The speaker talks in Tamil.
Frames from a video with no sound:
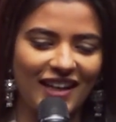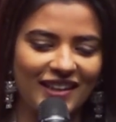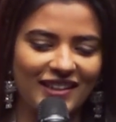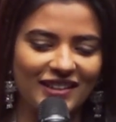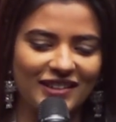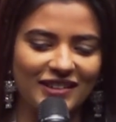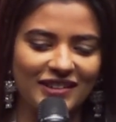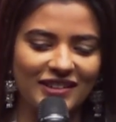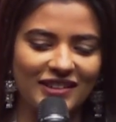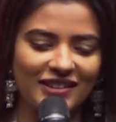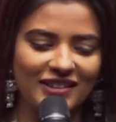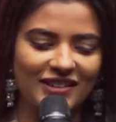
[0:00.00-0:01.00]
அண்ட்
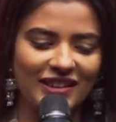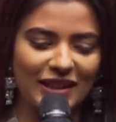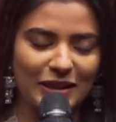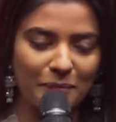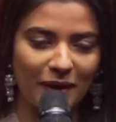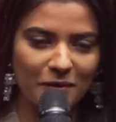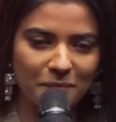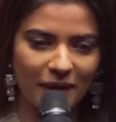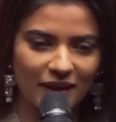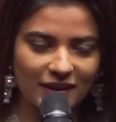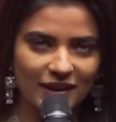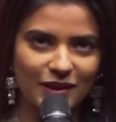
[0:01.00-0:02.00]
நீங்கள் இந்த படம்
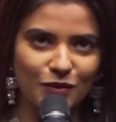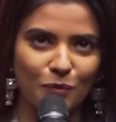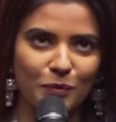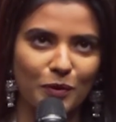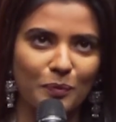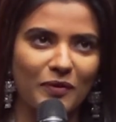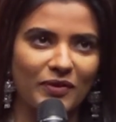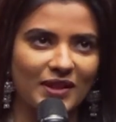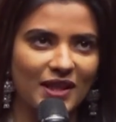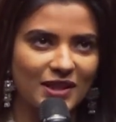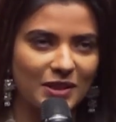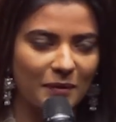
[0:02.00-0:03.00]
பாருங்கள் இது ரொம்ப ரொம்ப
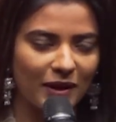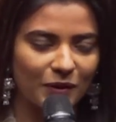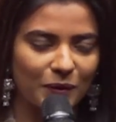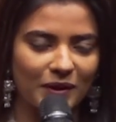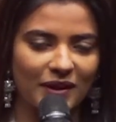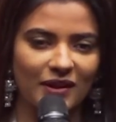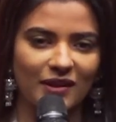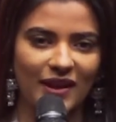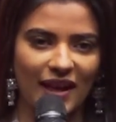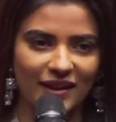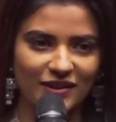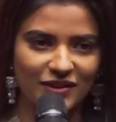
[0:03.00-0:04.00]
வித்தியாசமான ஒரு
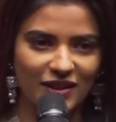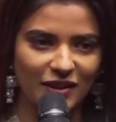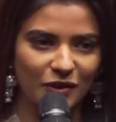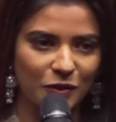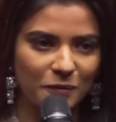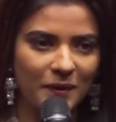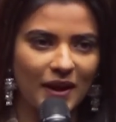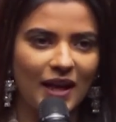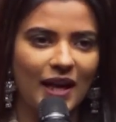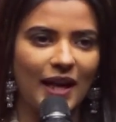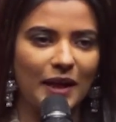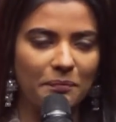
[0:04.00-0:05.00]
கேரக்டராக இருக்கும்
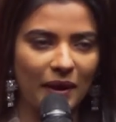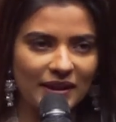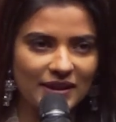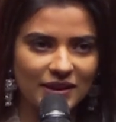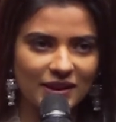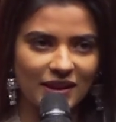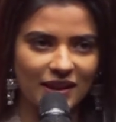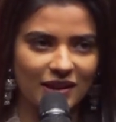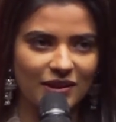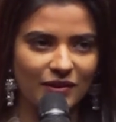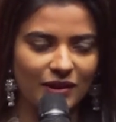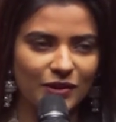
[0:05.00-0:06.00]
அண்ட் மணி சார்
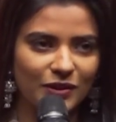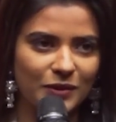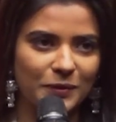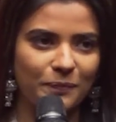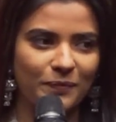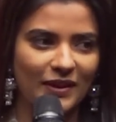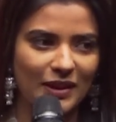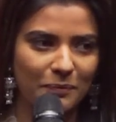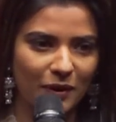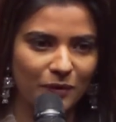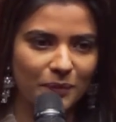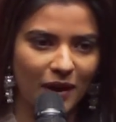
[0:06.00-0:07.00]
எனக்கு வந்து இந்த
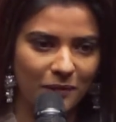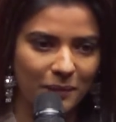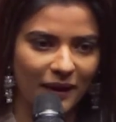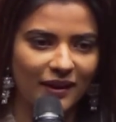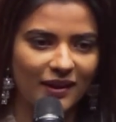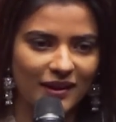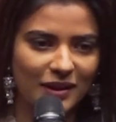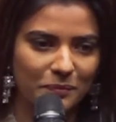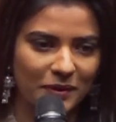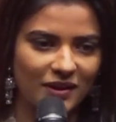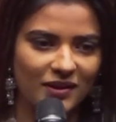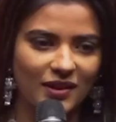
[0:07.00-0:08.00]
படம் நான் பண்ணுறேன்
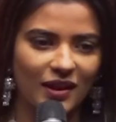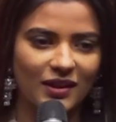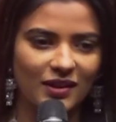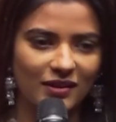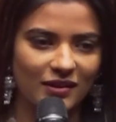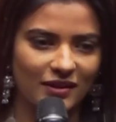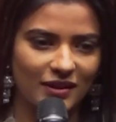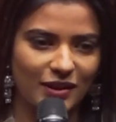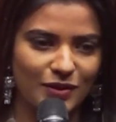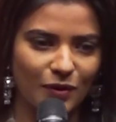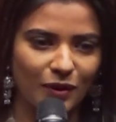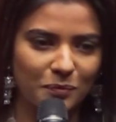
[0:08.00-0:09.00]
அப்படின்னு தானா
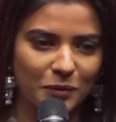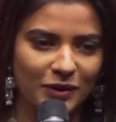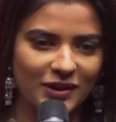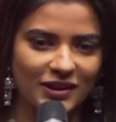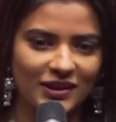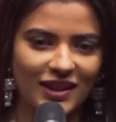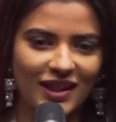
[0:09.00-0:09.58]
கிட்ட சொல்லும்போது